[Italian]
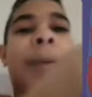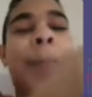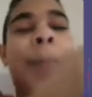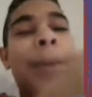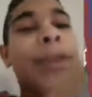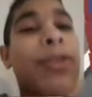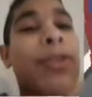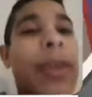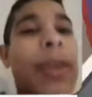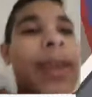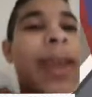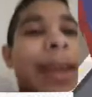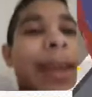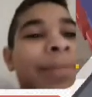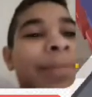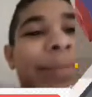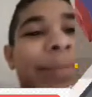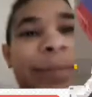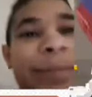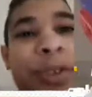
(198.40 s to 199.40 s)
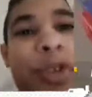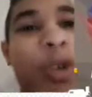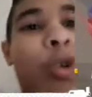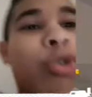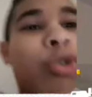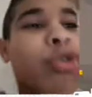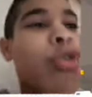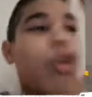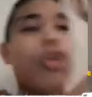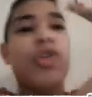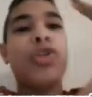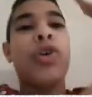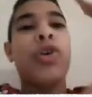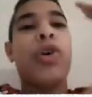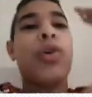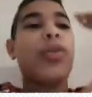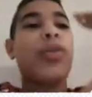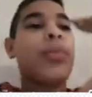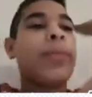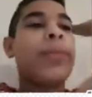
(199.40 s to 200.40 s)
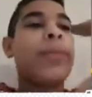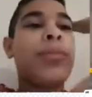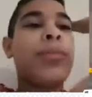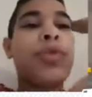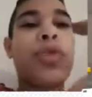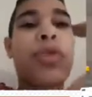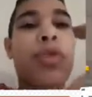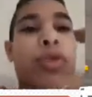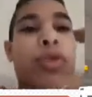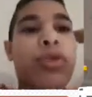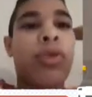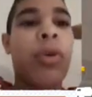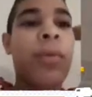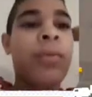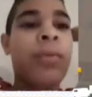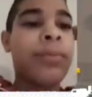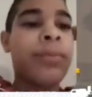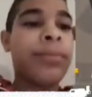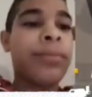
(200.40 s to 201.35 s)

Penso che non lo so io, non lo so.